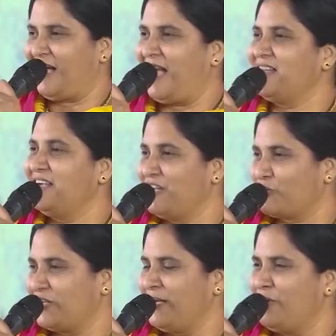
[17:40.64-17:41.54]
ఆయన నీ
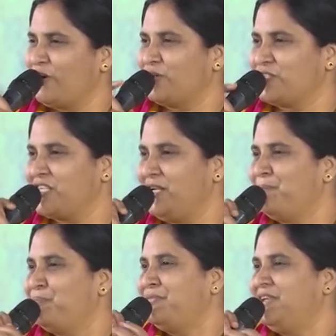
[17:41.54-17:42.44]
హృదయంలోకి వచ్చి
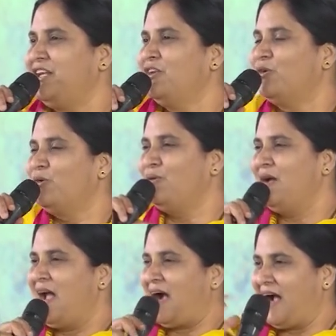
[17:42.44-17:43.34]
నిన్ను
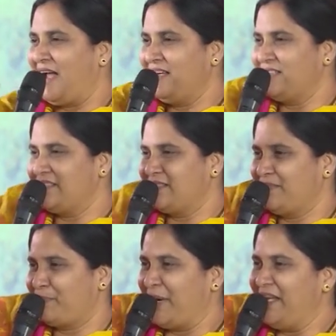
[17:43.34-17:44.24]
ఆయన
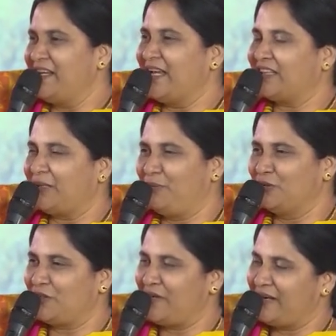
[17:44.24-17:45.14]

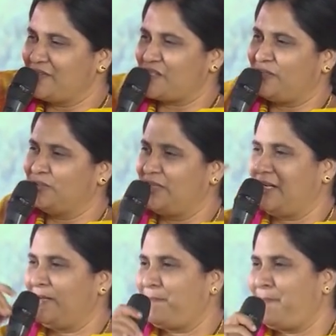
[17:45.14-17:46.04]
పైకెత్తబోతున్నాడు
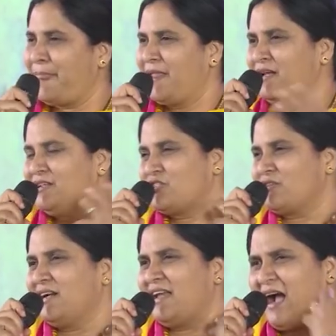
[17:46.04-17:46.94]
సహోదరి
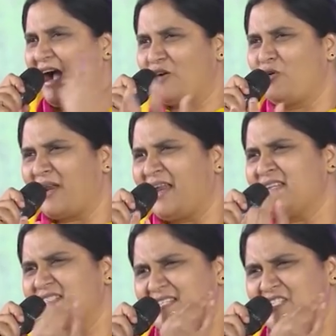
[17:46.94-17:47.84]
చూడండి ఆ గొర్రె
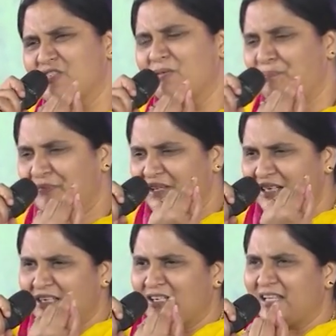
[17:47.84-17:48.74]
జస్ట్
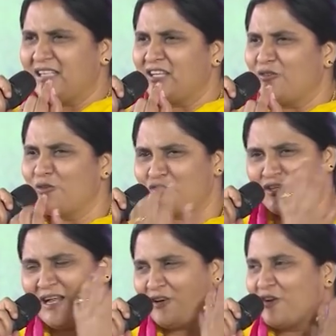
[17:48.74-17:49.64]
ఇట్లా కింద
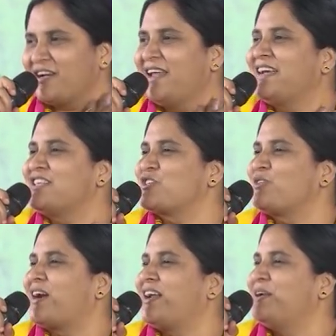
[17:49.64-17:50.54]
కూర్చొని ఆ గొర్రెని
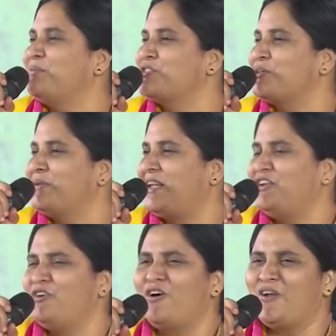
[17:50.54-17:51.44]
ఎక్కించుకున్నాడండి భుజం మీద
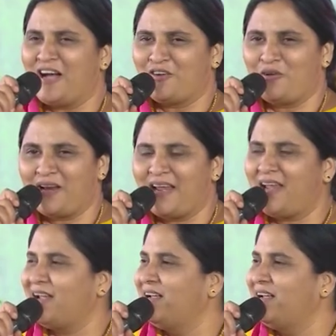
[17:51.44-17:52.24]
అయ్యో నా గొర్రె